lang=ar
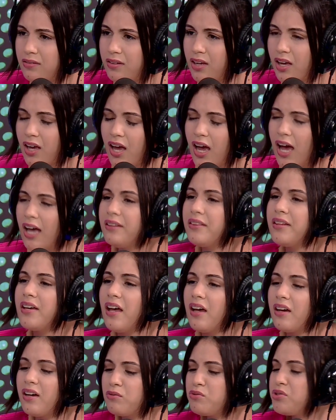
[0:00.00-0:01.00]
صح عندك
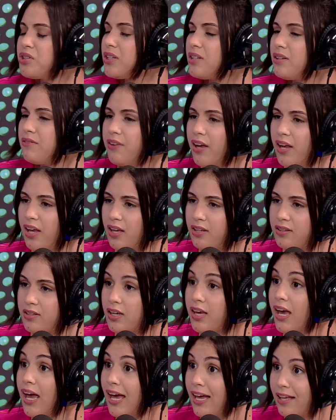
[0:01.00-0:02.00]
هكا واش درتي في حياتك
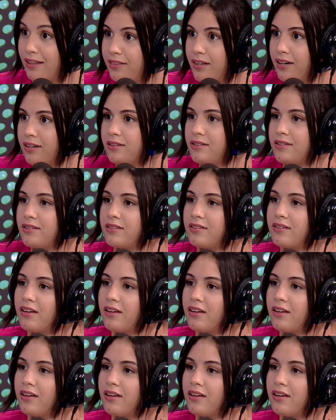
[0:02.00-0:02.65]
خاصه في المجتمع